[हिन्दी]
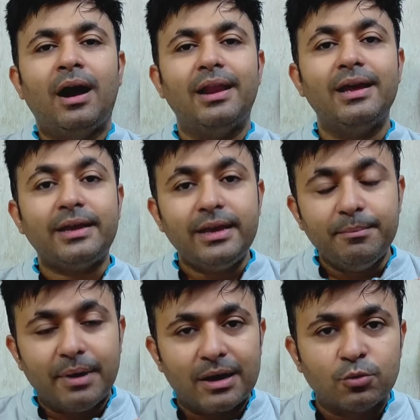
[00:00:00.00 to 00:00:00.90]
हालांकि
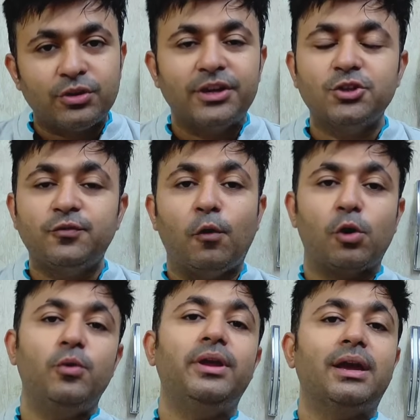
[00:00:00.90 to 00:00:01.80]
मारुति की जो
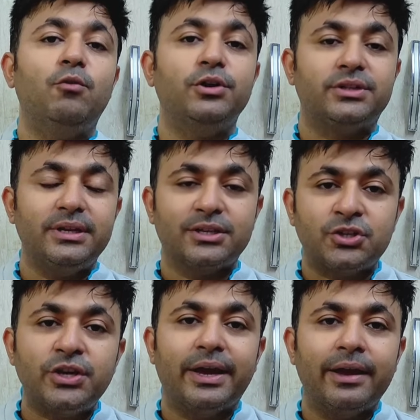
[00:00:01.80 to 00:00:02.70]
फॉलोइंग है वो इतनी
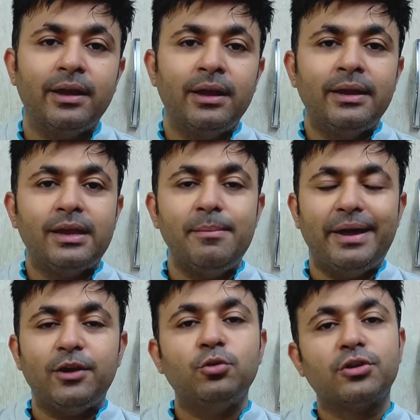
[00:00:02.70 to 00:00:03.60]
अच्छी है कि
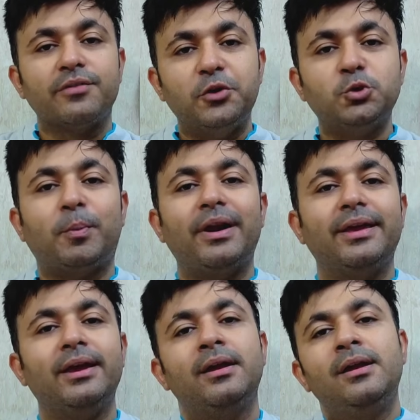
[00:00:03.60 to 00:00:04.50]
मैंने खुद रिव्यूज पढ़े
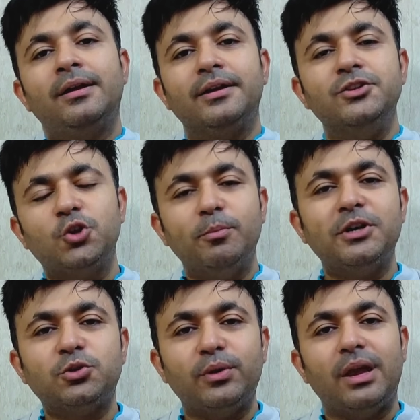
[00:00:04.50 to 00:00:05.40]
हैं
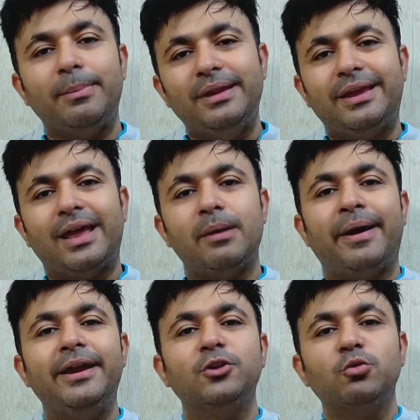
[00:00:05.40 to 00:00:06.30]
कंज्यूमर्स तो ये भी नहीं कह रहे
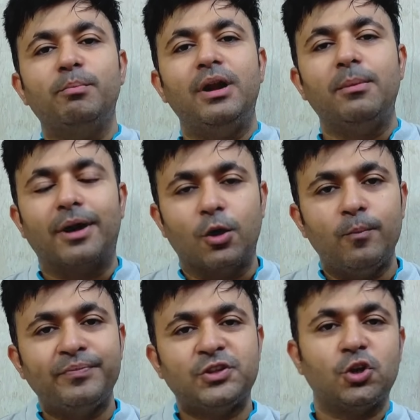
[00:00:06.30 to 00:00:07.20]
भाई कि तुम बिल्ड
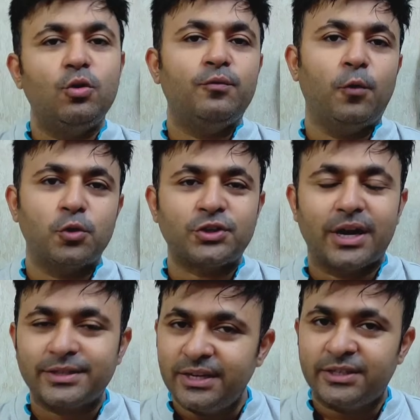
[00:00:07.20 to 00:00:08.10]
बढ़ाओ चलो फोर
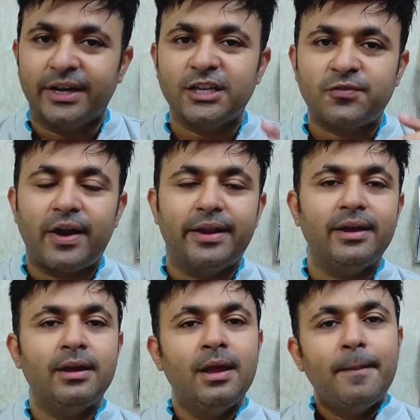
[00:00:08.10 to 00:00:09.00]
स्टार से ही सेटिस्फाइड
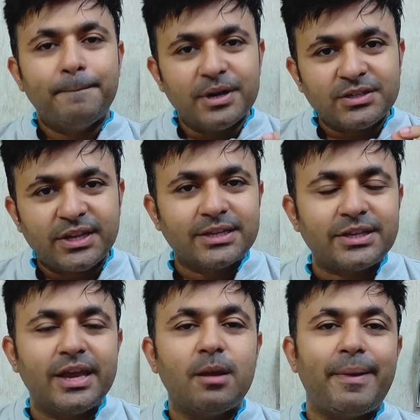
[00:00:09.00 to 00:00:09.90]
है पर
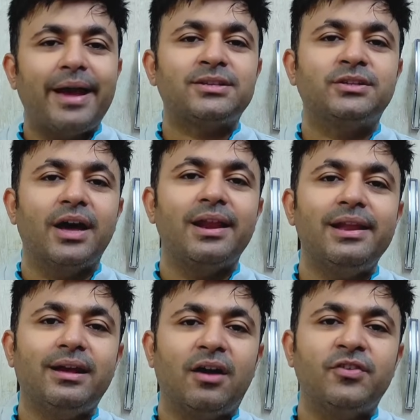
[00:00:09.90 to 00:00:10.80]
सिक्स एयर बैग्स
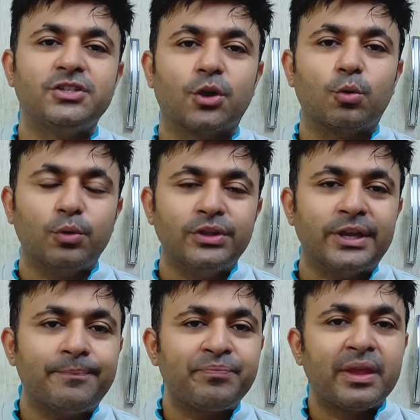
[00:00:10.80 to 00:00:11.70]
डालने काफी जरूरी
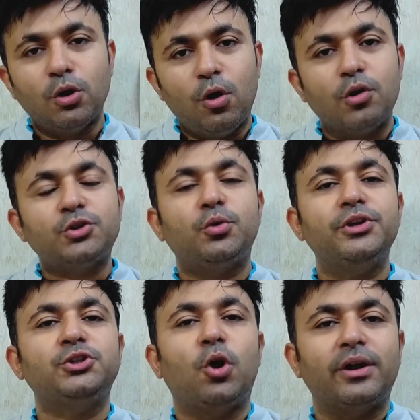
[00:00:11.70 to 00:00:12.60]
थे सो लॉन्ग
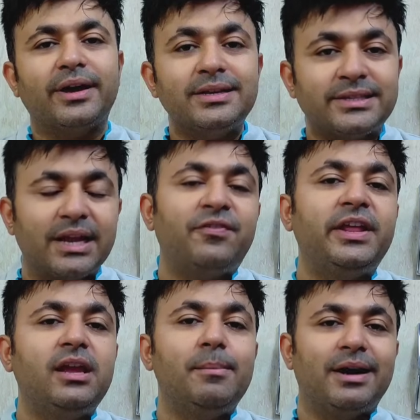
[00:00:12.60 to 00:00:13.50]
स्टोरी शॉर्ट अगर
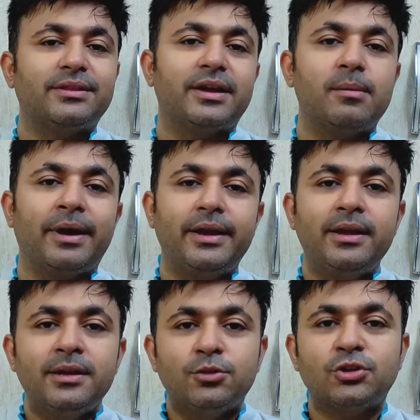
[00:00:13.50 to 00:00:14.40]
सेफ्टी की बात करें भाई
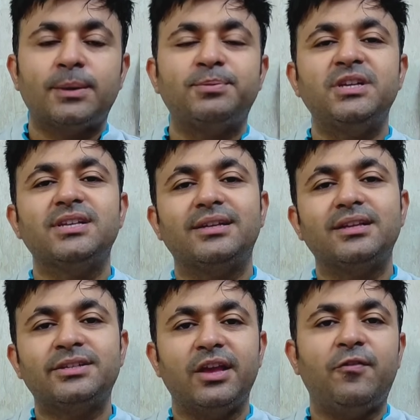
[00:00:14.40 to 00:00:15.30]
तो सबसे
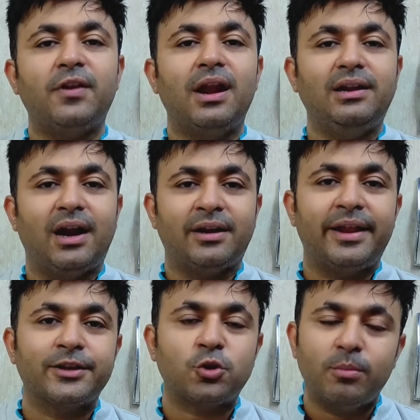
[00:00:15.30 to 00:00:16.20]
ज्यादा सेफ फिलहाल टाटा
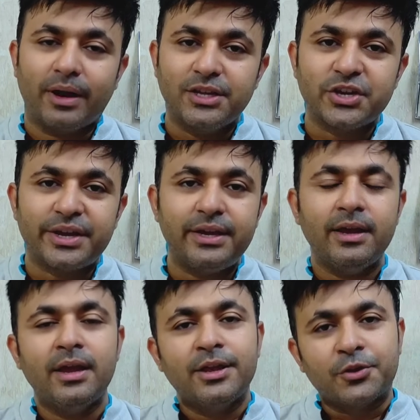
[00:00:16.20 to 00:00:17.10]
नेक्सोन मानी जाएगी
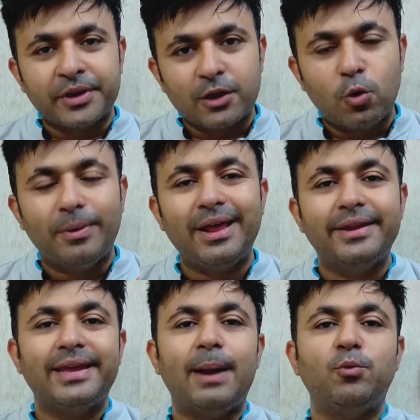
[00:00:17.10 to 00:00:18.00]
क्योंकि ग्लोबल
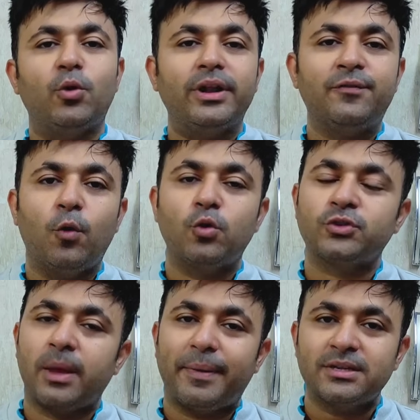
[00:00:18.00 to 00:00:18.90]
एन कैप ट्वेंटी फोर
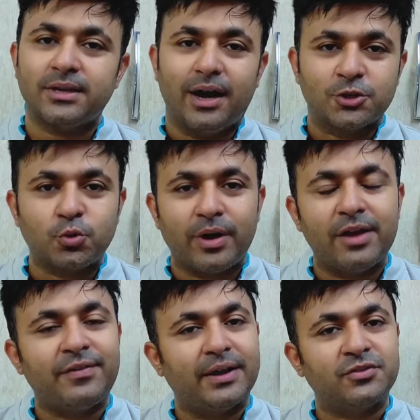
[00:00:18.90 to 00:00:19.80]
उसके पास आ चुका
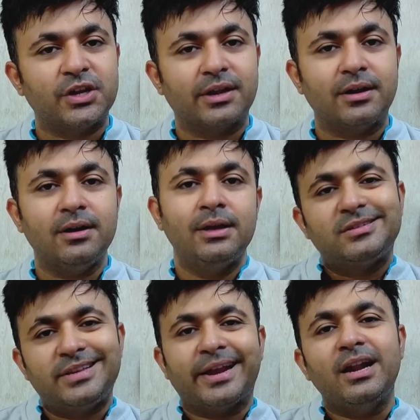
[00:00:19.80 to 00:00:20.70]
है फाइव स्टार का
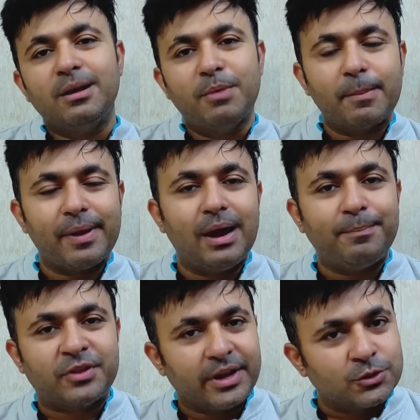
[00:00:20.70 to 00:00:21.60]
सेकंड नंबर पे
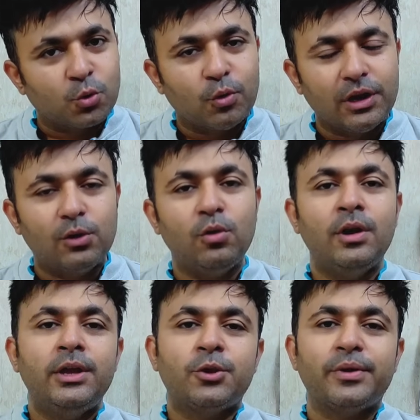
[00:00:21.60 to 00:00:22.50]
आप थ्री एक्सो को ले लो
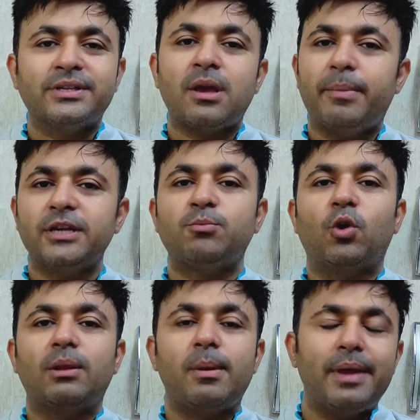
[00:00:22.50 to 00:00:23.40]
क्योंकि इसके बेस
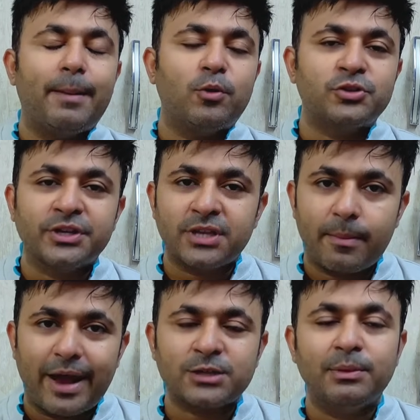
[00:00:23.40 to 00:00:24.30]
मॉडल में भी आपको सिक्स एयर
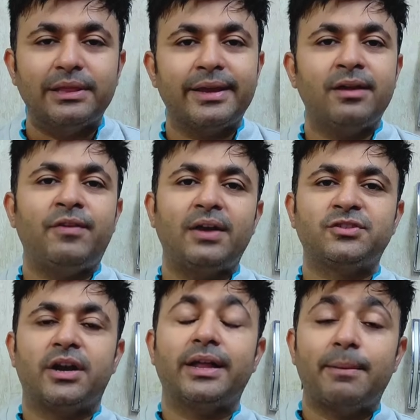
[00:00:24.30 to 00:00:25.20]
बैग्स मिलते हैं फाइव
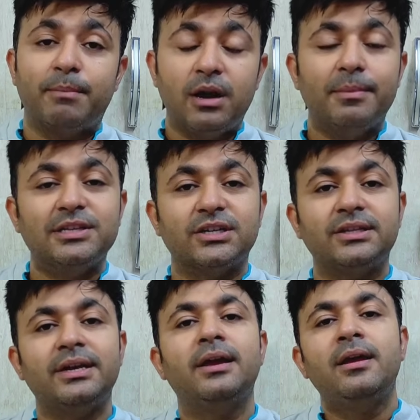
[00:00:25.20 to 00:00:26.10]
स्टार टाइप बिल्ड मिल
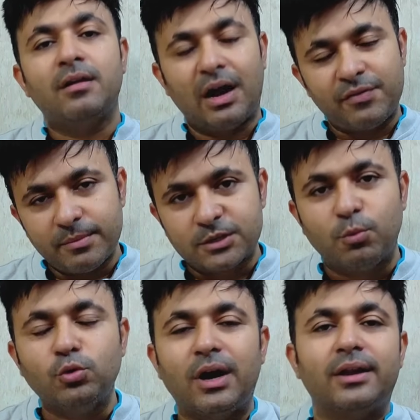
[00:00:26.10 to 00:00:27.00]
जाती है काफी
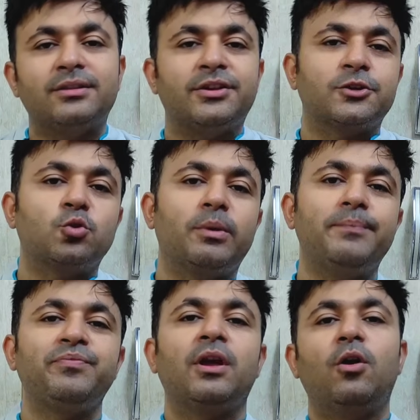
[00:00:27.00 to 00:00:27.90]
मजबूत कार है थ्री एक्सो भी
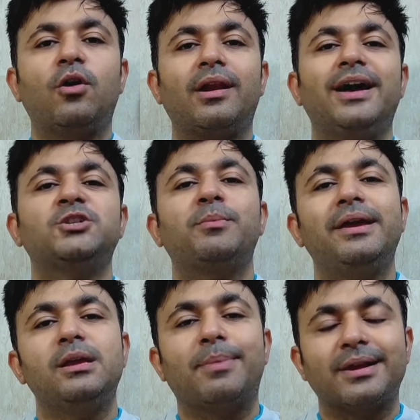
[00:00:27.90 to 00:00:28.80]
और लास्ट में
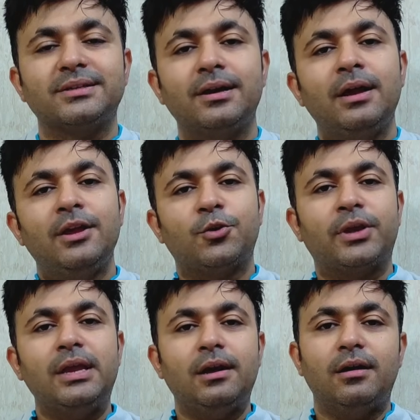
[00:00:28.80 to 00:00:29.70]
आएगी ब्रेजा
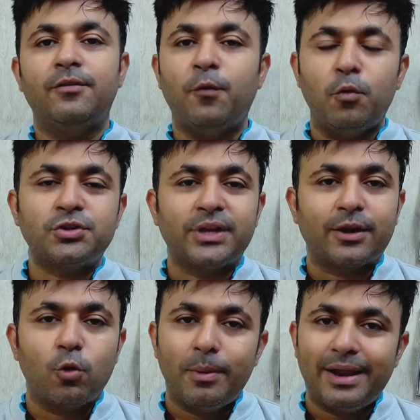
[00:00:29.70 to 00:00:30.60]
क्योंकि फोर
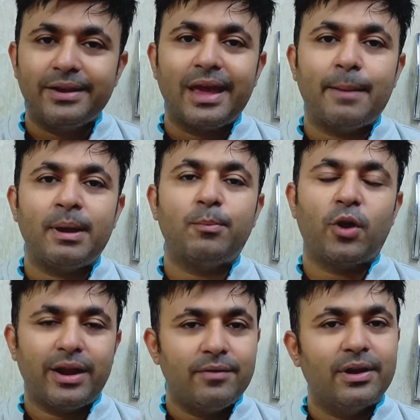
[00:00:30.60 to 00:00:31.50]
स्टार ग्लोबल एन कैप है
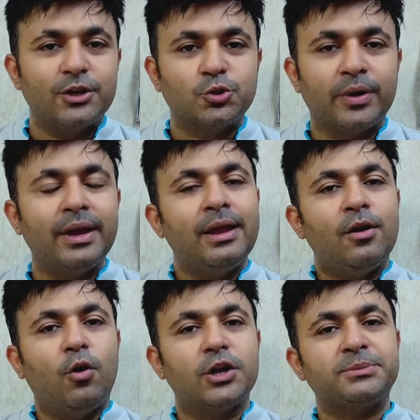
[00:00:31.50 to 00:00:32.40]
पुराना वाला जो है
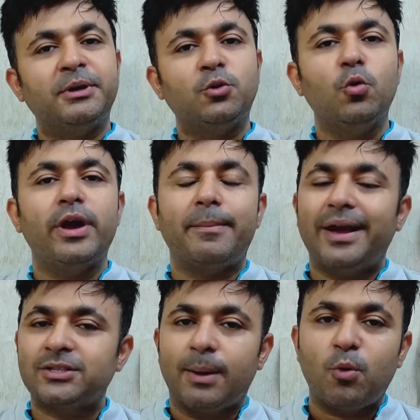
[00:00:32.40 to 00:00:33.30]
और इसमें टू एयर
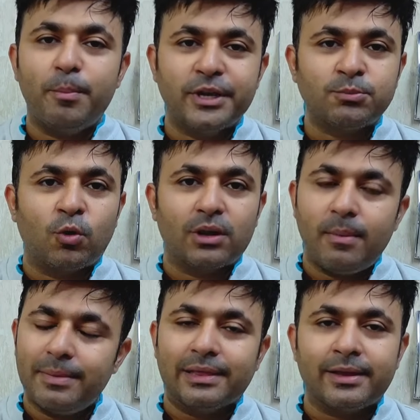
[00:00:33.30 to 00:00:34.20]
बैग्स आपको बेस मॉडल
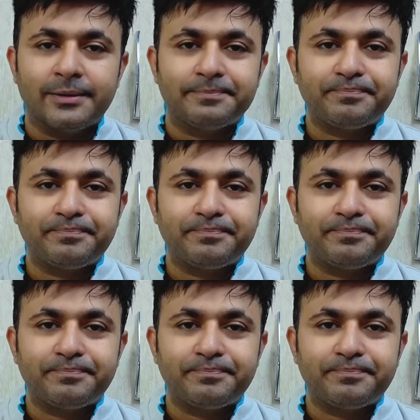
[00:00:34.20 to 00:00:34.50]
में मिलते हैं